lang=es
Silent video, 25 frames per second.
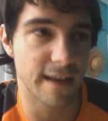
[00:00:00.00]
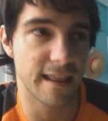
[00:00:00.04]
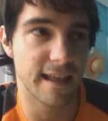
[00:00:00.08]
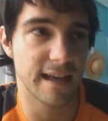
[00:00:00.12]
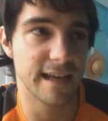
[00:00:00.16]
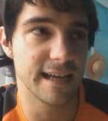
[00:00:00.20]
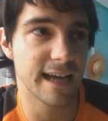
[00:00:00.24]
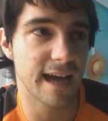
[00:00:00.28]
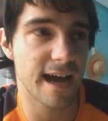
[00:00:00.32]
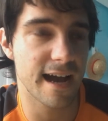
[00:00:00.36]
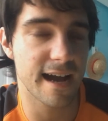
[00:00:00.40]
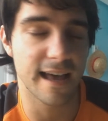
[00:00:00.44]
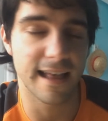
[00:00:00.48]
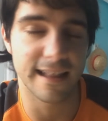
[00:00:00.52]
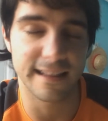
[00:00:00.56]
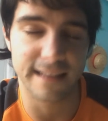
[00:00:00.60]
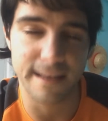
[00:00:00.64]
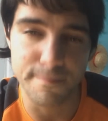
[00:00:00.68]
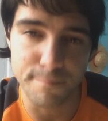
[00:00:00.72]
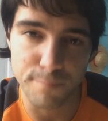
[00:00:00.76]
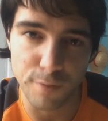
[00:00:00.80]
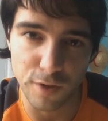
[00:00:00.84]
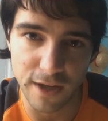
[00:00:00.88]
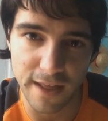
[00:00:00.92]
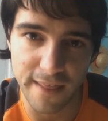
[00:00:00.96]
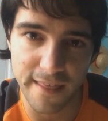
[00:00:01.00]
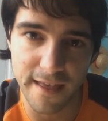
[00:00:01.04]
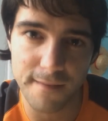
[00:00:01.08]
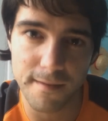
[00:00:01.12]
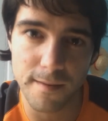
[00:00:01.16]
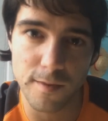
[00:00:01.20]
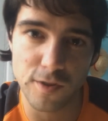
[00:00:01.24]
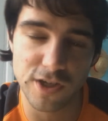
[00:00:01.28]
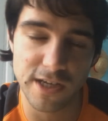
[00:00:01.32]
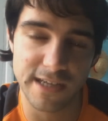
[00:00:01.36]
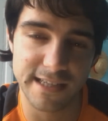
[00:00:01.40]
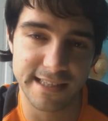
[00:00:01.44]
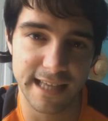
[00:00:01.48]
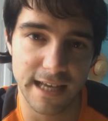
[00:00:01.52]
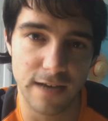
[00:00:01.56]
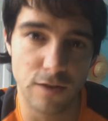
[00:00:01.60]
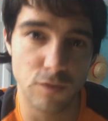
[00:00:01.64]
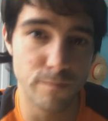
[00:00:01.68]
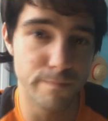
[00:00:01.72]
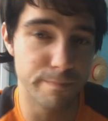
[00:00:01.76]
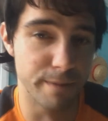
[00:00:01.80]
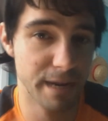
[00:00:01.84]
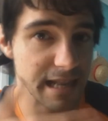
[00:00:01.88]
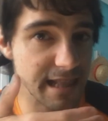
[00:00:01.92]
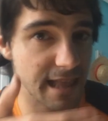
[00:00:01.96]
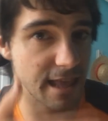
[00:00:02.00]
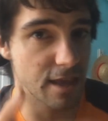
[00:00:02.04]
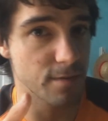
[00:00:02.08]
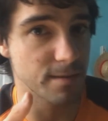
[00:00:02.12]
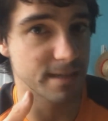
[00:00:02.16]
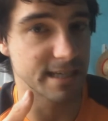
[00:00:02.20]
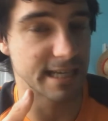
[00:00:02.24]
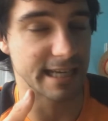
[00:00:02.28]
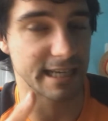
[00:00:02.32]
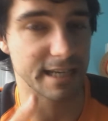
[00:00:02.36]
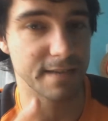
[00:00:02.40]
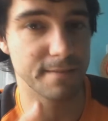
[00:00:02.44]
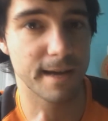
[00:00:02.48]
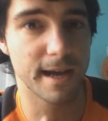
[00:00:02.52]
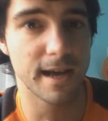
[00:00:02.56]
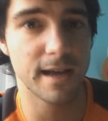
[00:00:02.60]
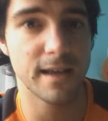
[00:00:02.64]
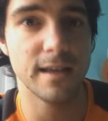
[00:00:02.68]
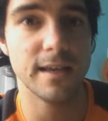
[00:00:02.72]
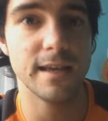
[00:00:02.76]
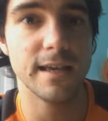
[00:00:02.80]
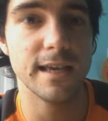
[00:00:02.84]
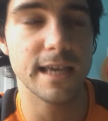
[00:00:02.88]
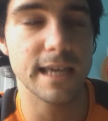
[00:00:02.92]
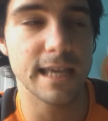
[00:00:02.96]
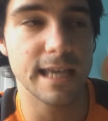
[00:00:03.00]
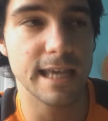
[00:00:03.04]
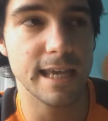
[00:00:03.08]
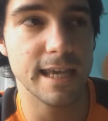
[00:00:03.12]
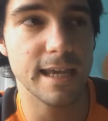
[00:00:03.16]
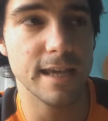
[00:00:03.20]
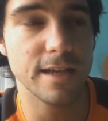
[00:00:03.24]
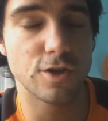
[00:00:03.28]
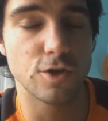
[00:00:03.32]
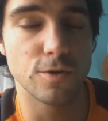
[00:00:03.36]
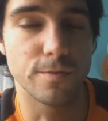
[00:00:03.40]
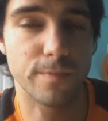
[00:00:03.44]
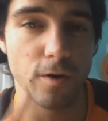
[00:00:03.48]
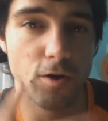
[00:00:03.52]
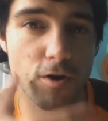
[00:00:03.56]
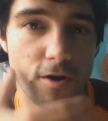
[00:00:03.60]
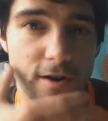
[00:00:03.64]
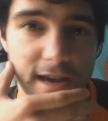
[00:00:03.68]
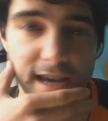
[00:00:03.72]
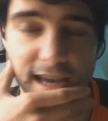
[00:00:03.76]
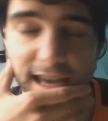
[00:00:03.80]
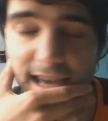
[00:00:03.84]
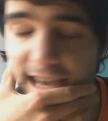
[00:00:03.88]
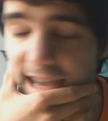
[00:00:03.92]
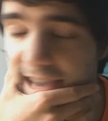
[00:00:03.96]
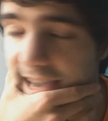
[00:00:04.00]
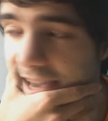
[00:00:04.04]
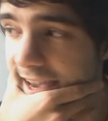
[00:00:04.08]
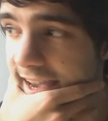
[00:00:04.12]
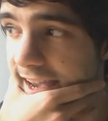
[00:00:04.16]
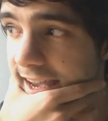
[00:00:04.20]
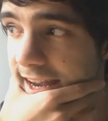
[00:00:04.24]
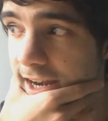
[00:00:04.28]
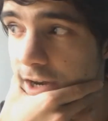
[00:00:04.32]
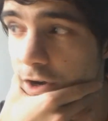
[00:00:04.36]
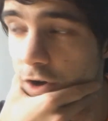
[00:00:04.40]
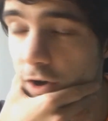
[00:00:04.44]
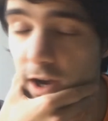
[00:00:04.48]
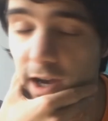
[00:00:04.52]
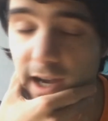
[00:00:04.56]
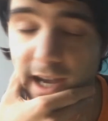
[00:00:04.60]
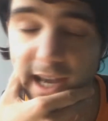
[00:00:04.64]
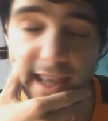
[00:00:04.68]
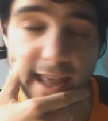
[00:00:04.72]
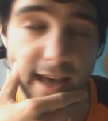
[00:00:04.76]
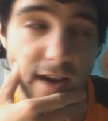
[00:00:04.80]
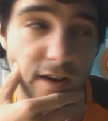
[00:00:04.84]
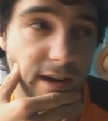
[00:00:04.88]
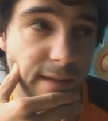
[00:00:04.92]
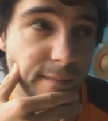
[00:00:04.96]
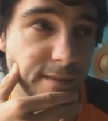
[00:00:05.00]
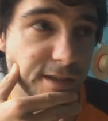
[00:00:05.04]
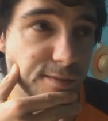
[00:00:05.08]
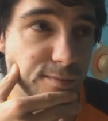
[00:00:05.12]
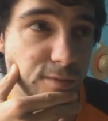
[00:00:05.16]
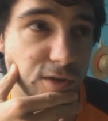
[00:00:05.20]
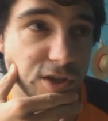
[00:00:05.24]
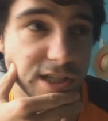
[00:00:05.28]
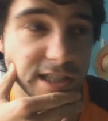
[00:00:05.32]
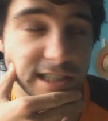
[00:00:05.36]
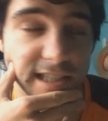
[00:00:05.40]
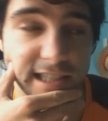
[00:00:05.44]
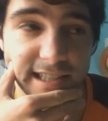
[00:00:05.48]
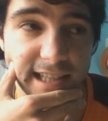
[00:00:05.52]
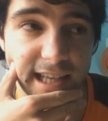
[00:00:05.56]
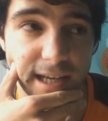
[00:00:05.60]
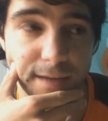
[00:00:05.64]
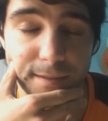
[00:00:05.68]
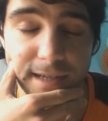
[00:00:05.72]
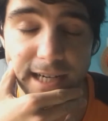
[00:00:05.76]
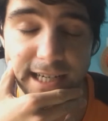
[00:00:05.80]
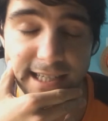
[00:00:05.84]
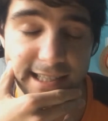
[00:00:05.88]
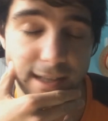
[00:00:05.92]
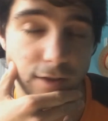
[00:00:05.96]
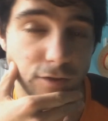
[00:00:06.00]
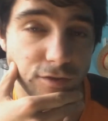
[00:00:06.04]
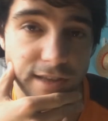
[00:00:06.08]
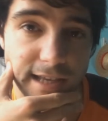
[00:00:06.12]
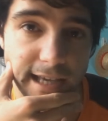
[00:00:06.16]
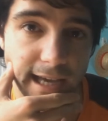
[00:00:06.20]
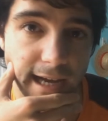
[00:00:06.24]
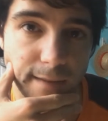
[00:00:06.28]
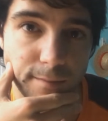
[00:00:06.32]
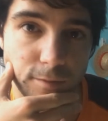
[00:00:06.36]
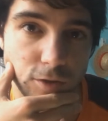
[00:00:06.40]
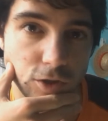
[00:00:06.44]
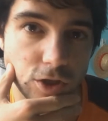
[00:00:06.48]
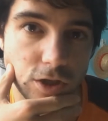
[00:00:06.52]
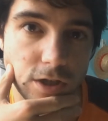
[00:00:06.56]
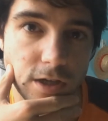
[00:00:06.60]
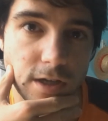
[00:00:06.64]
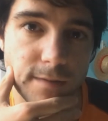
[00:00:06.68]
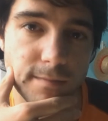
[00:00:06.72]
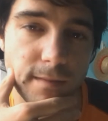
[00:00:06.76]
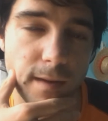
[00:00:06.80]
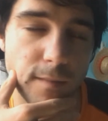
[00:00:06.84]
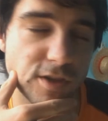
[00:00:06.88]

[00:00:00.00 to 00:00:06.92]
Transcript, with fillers: Cada liga, cada temporada vamos a estar un peldaño más arriba y supongo que lo que queda ahora mismo es intentar ver hasta dónde llegamos.